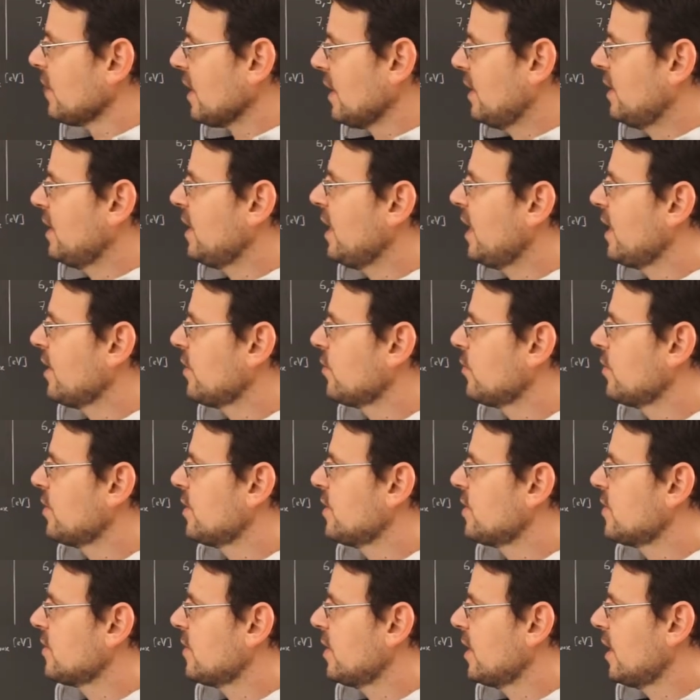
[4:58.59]
die Anode
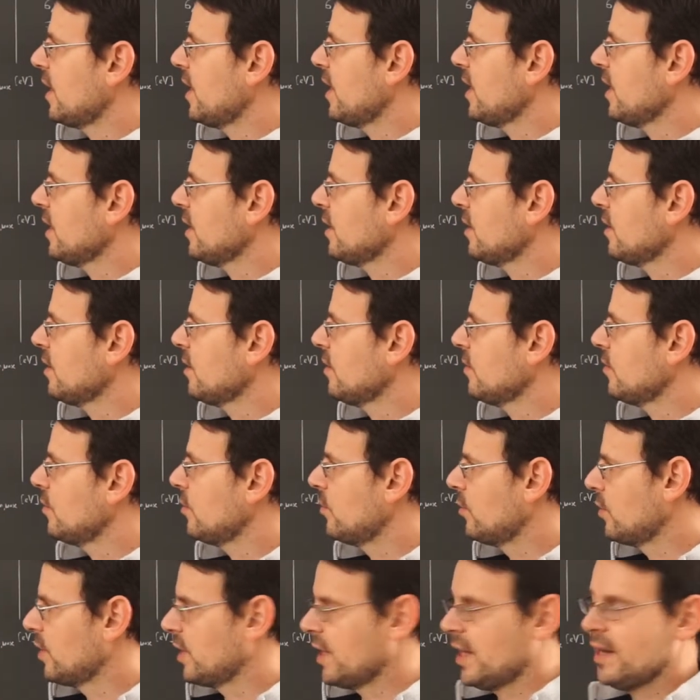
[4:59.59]
zu erreichen.
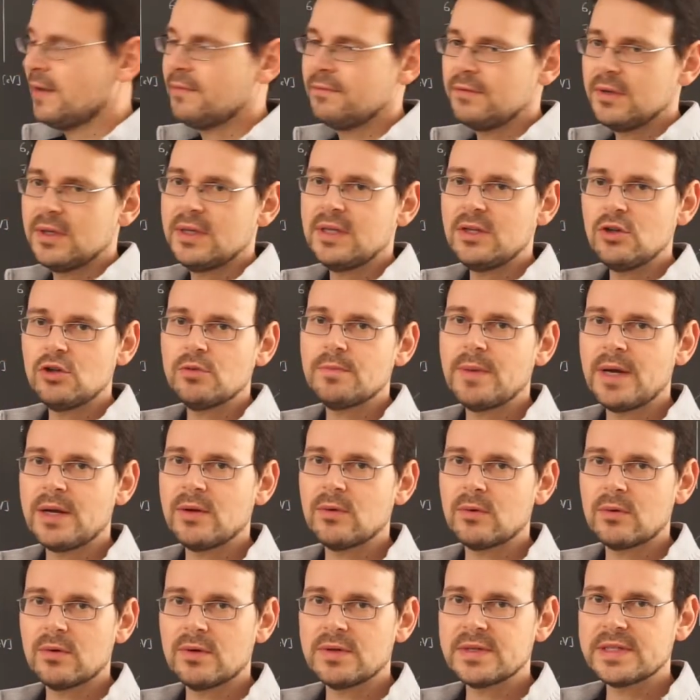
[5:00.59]
Und dann wird die Spannung
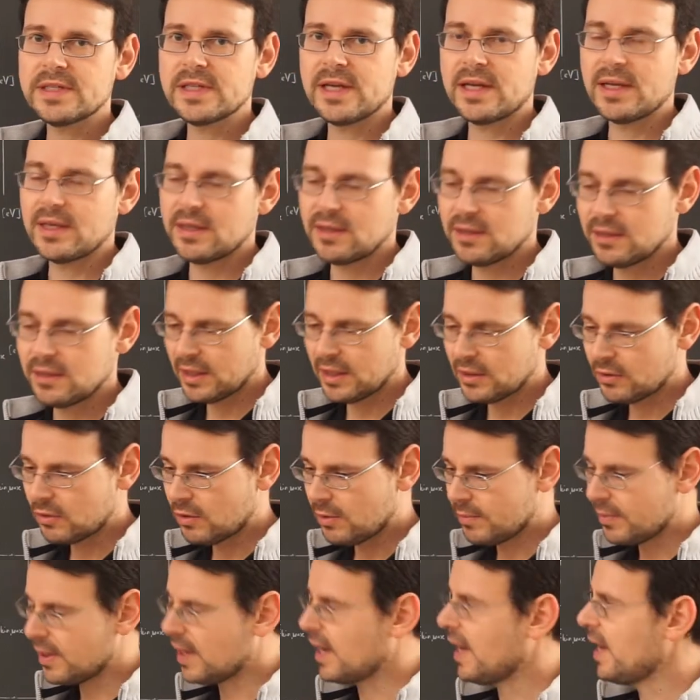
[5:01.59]
konstant.
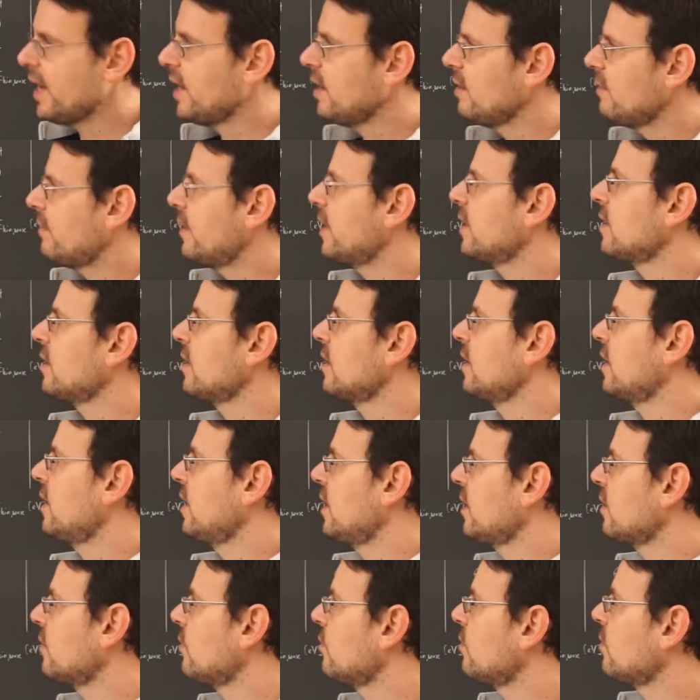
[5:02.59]
kommen keine weiteren
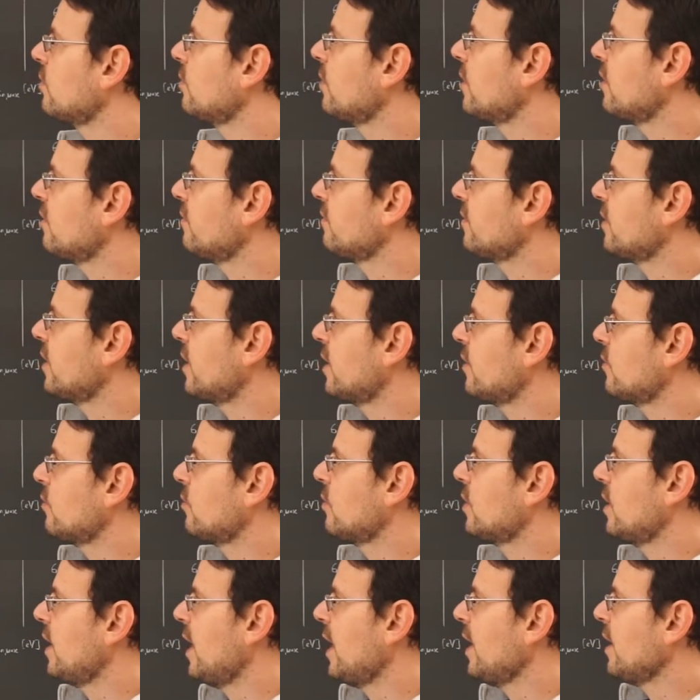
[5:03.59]
Elektronen mehr auf der
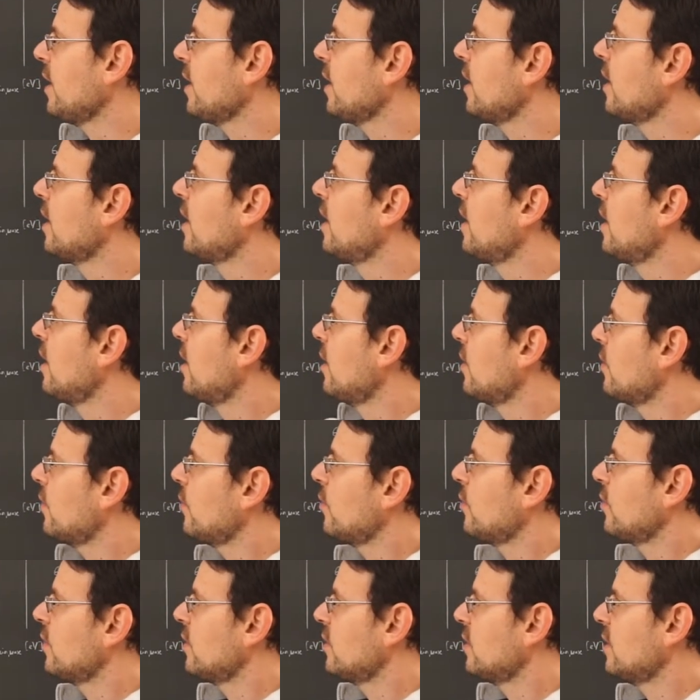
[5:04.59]
Anode an
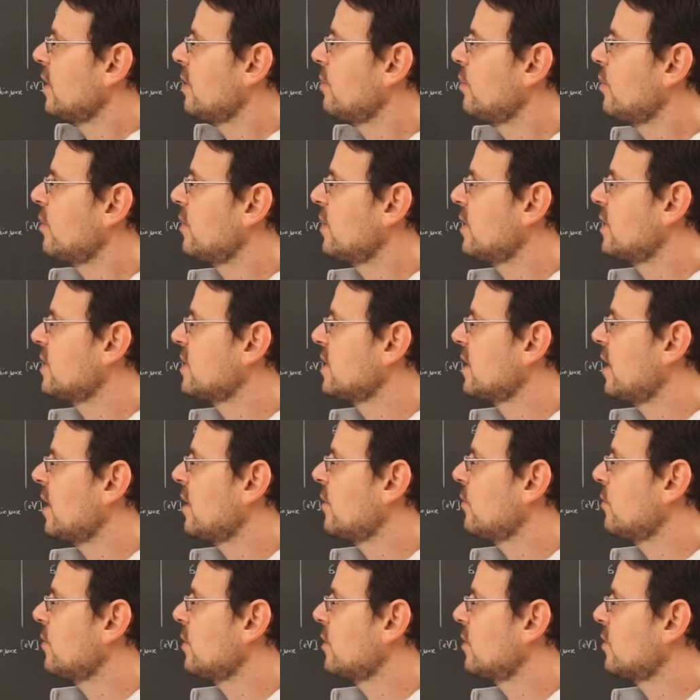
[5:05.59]
und der
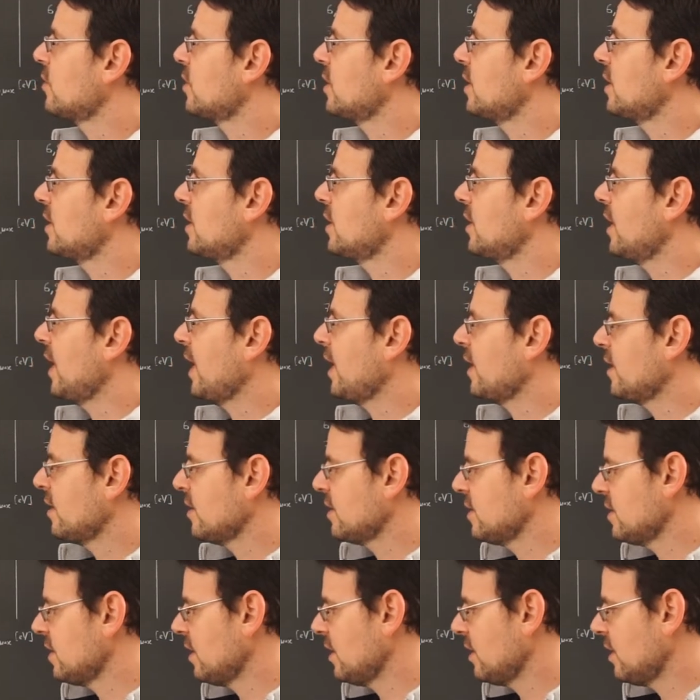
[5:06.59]
Potentialunterschied hier ändert
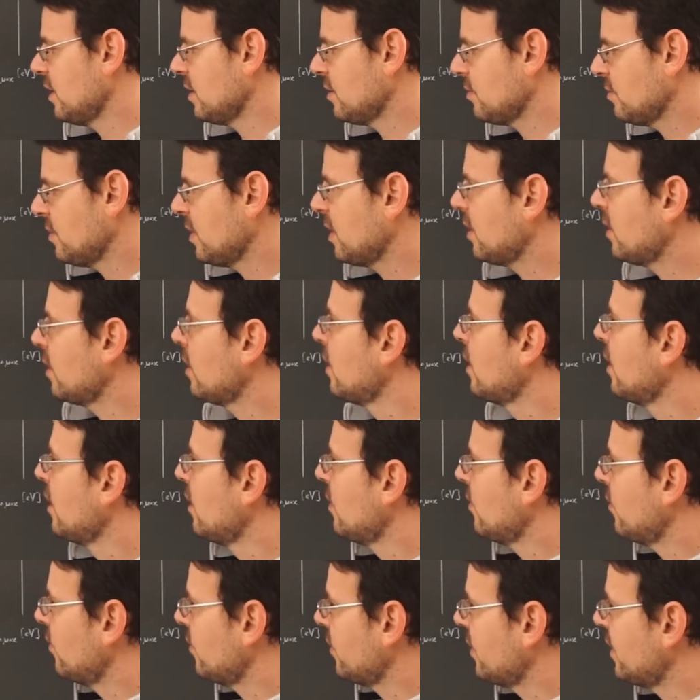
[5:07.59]
sich nicht mehr
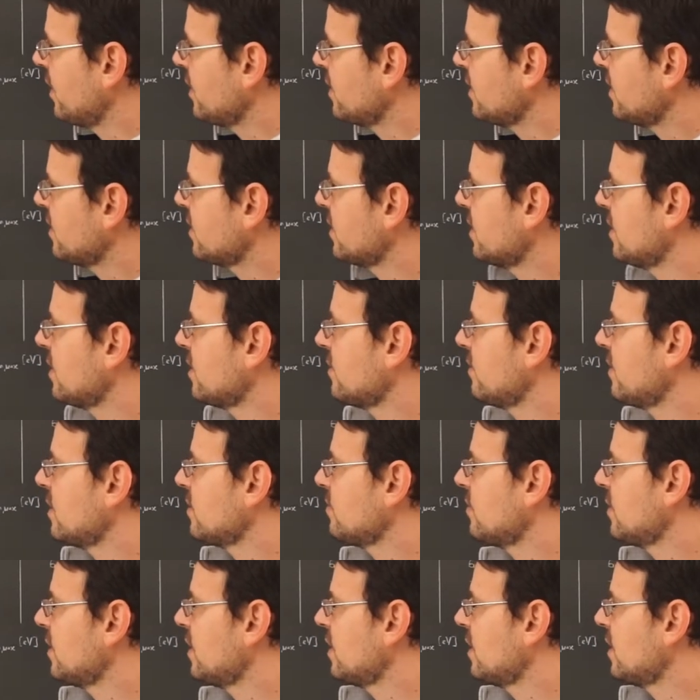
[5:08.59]
und das ist das, was
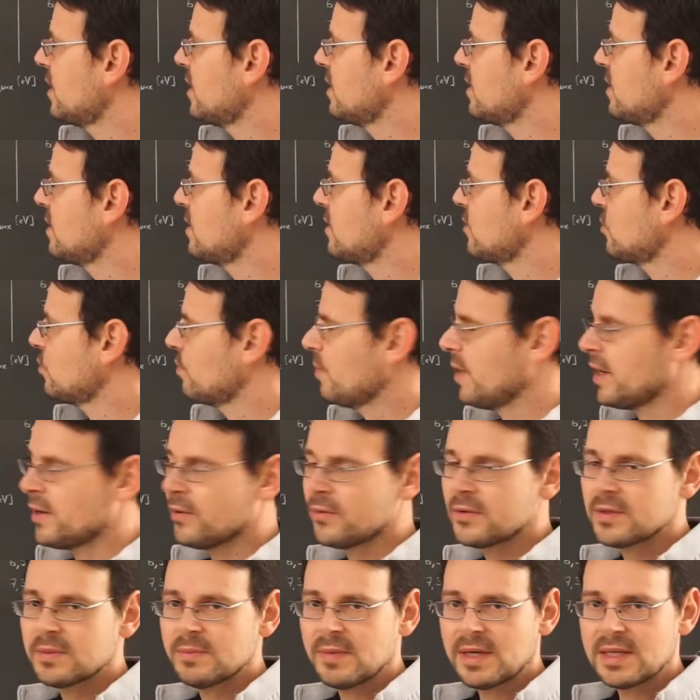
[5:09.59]
mir dann dieses
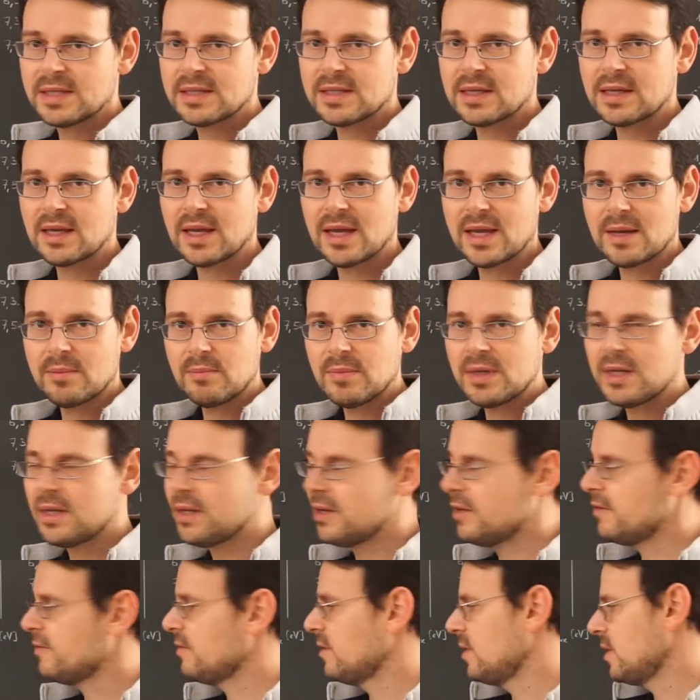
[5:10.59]
Spannungsmessgerät mit
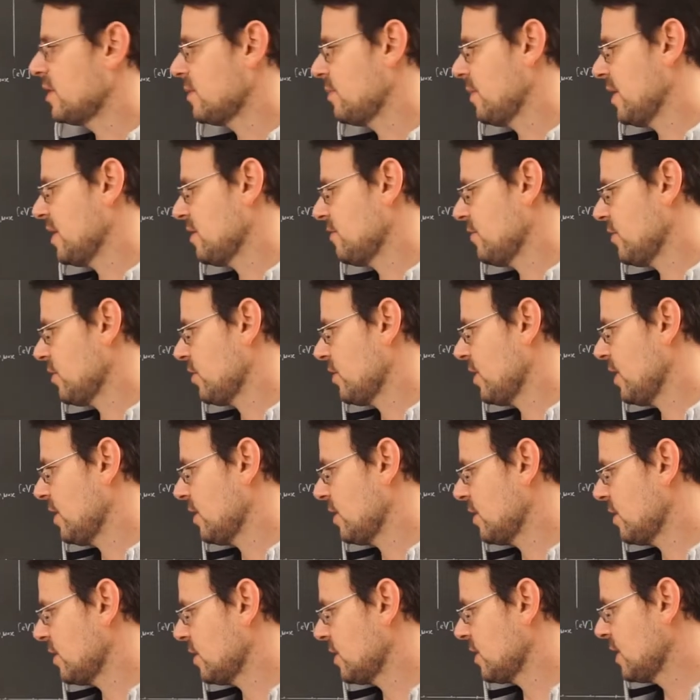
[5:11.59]
Hilfe des
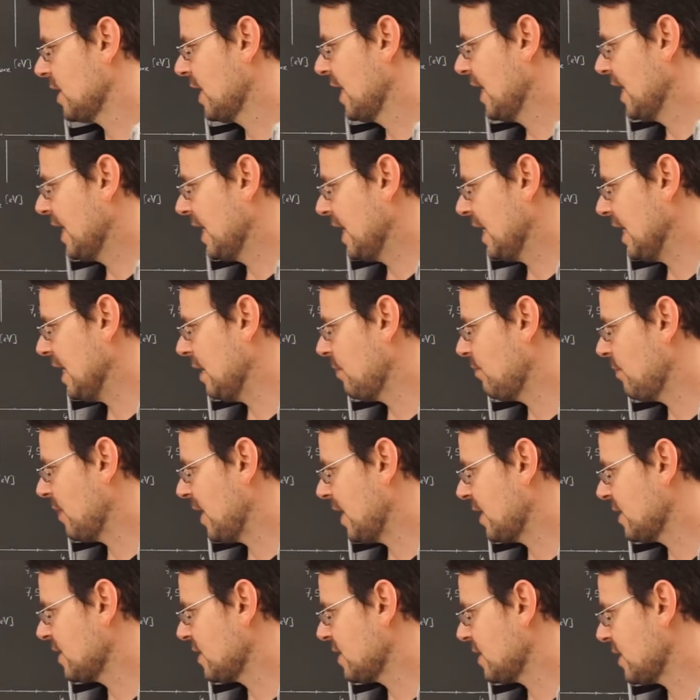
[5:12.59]
Messverstärkers eben
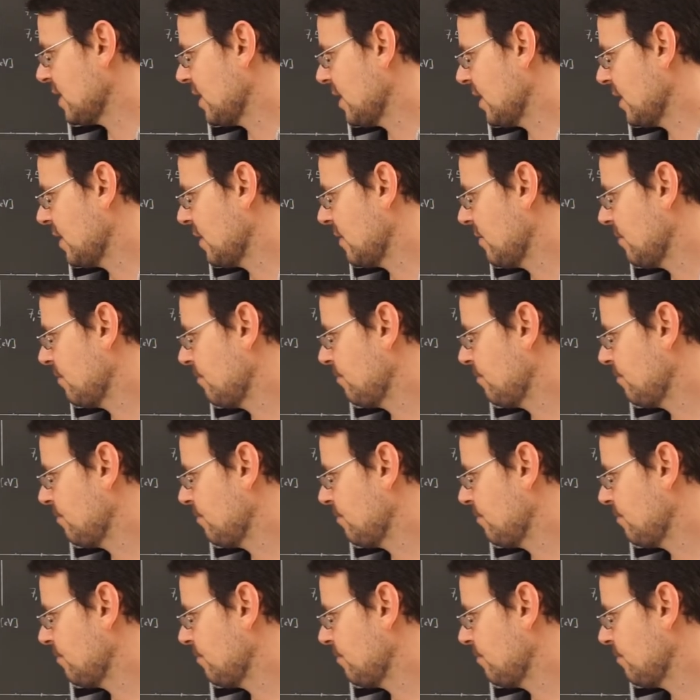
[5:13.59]
anzeigt.